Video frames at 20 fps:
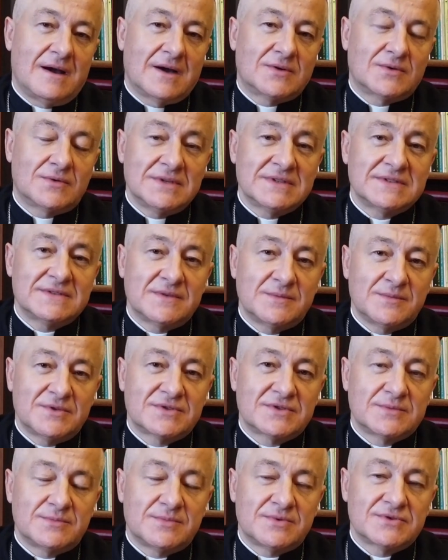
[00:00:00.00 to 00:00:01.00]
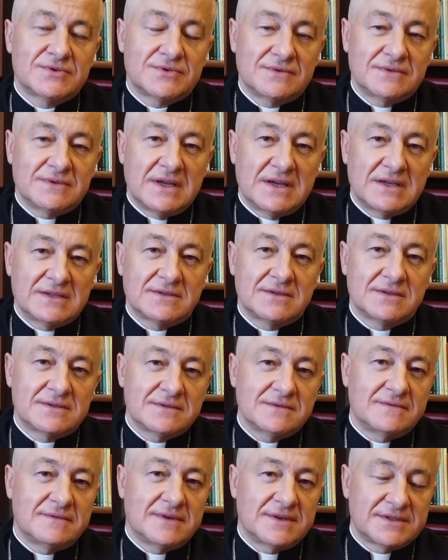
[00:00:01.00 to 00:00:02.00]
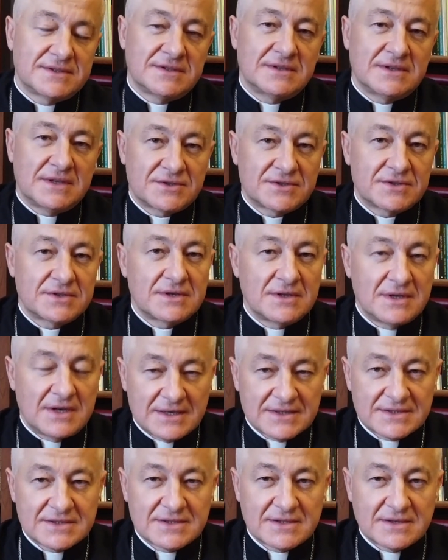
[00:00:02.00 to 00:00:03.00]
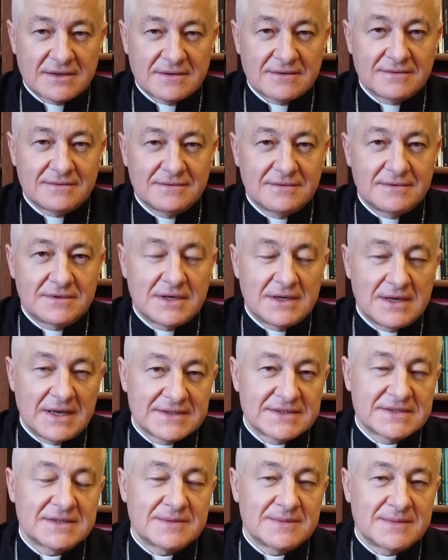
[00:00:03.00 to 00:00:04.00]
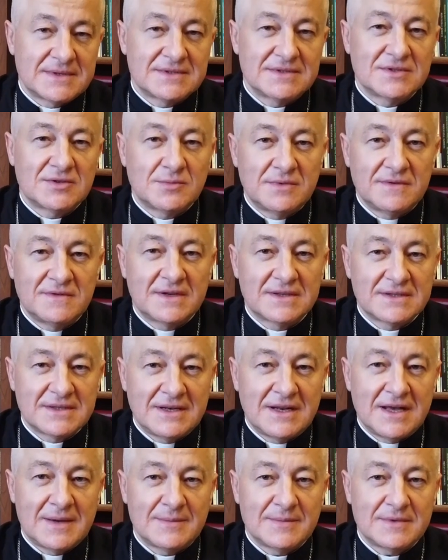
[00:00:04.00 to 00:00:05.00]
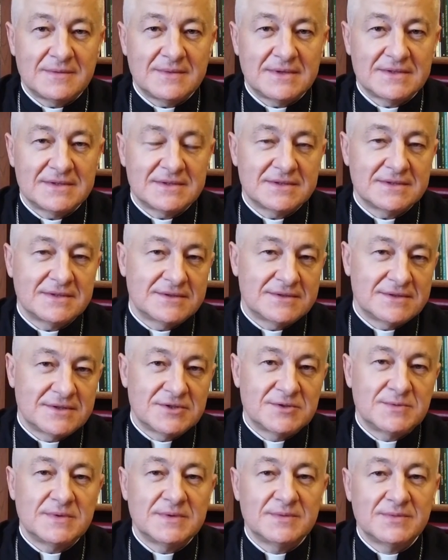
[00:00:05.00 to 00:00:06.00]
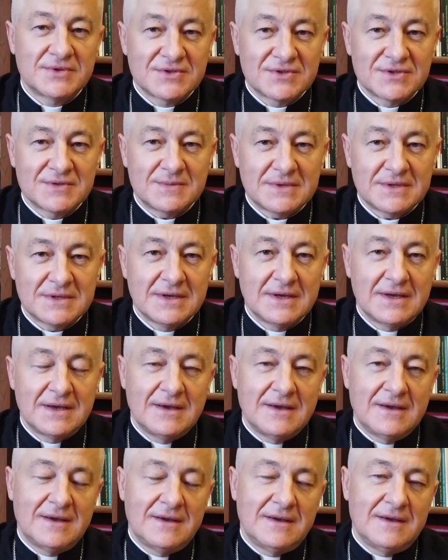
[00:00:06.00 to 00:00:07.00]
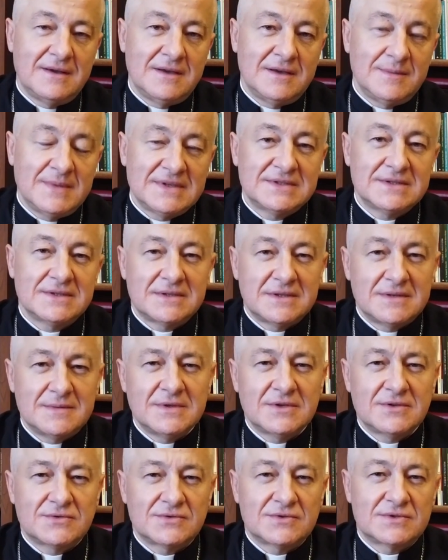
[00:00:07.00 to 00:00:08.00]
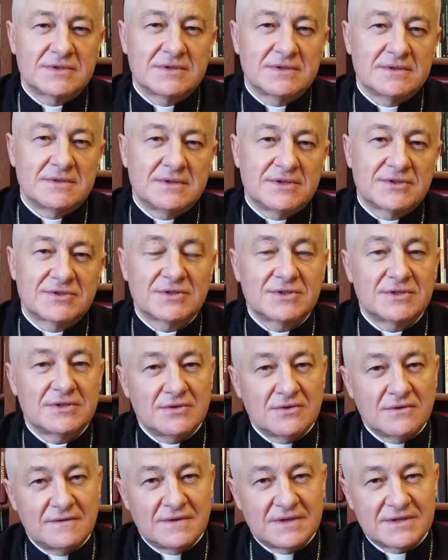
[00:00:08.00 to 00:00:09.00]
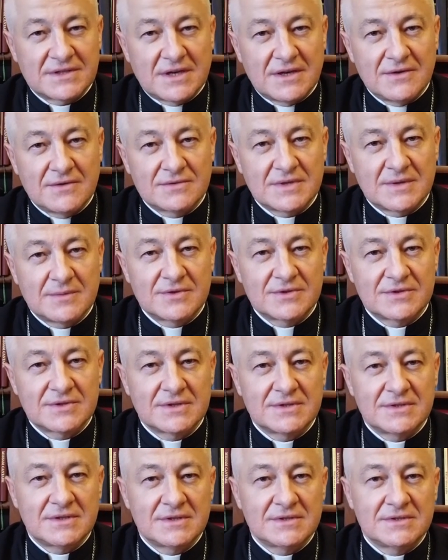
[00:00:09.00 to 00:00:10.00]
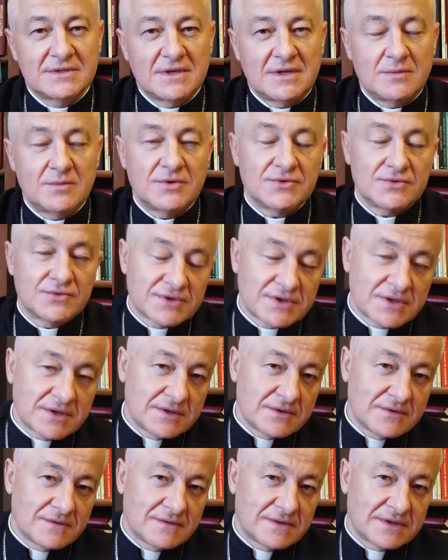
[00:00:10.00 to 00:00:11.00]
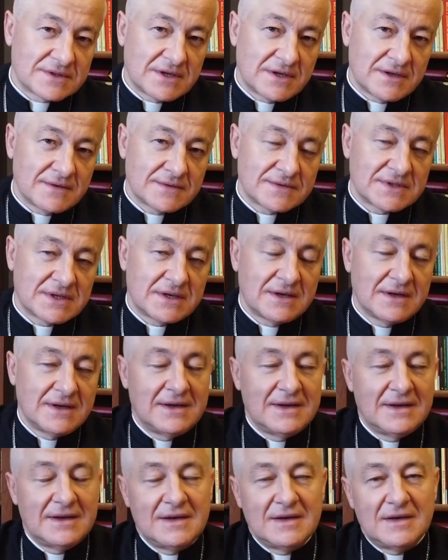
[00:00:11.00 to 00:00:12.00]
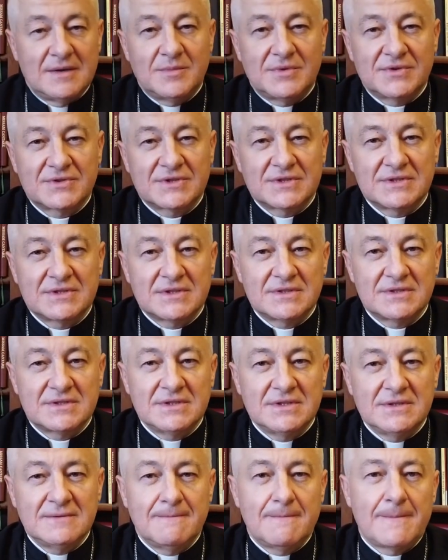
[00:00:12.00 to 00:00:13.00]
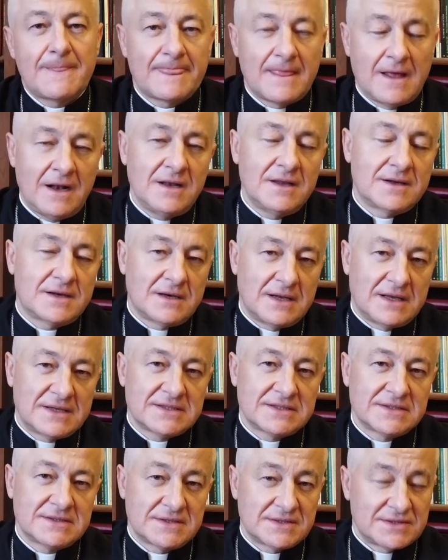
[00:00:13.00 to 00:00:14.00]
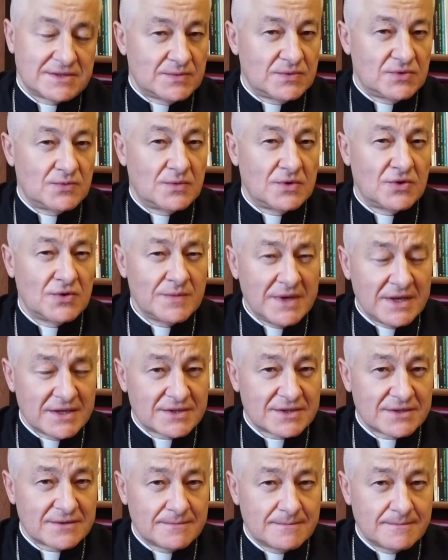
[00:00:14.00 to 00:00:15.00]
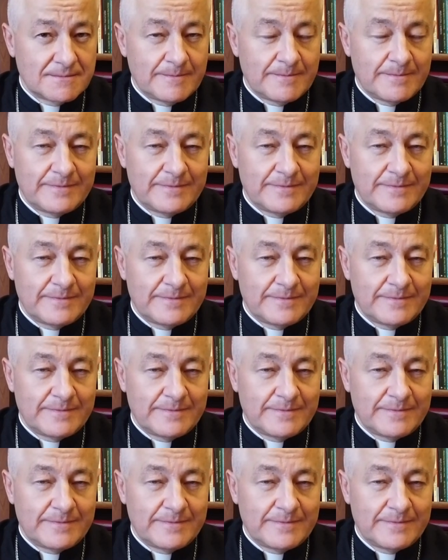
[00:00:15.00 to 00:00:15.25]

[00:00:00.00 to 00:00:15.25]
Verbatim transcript: A Królestwo Boże pośród nas to są właśnie nasze relacje. Relacje między obywatelami, między dziećmi Bożymi i między tymi, którzy jeszcze się nie uważają za Bożych dzieci albo już się nie uważają za Boże dzieci, ale relacje ze sobą mogą mieć.